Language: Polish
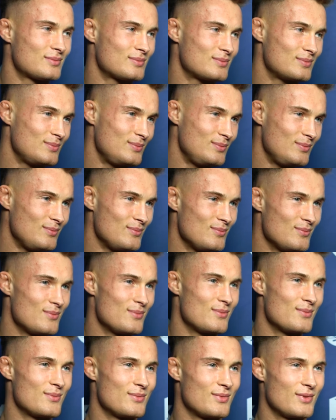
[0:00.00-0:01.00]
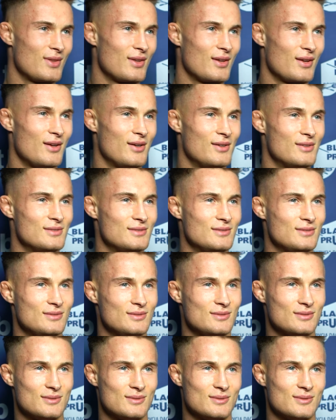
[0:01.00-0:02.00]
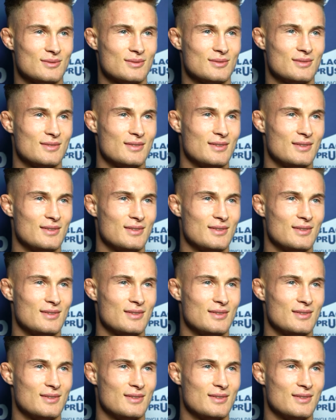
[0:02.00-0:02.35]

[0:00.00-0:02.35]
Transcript: pokazać kto jest starą szkołą na początku?